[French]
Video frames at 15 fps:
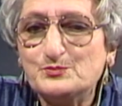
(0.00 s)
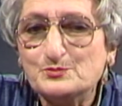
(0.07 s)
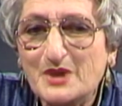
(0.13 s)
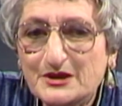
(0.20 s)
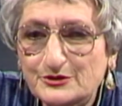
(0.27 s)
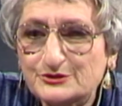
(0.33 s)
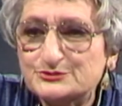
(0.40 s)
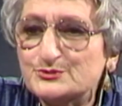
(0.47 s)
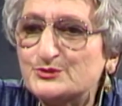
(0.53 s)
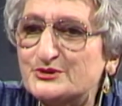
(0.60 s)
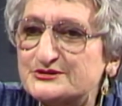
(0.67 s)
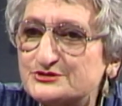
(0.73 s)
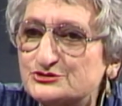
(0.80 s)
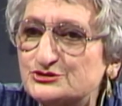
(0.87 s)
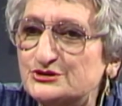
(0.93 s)
malheureusement
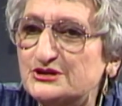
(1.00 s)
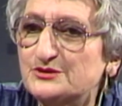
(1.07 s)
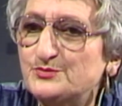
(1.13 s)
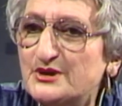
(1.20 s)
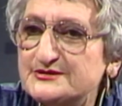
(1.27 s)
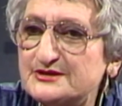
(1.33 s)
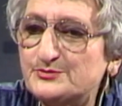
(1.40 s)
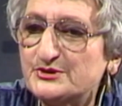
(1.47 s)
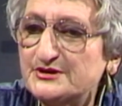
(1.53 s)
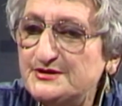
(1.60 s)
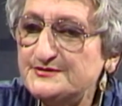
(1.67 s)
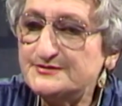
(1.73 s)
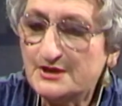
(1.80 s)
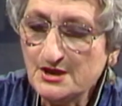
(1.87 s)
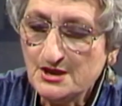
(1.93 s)
parce que je ne l'ai pas
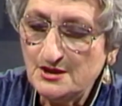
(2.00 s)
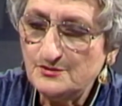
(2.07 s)
apprise,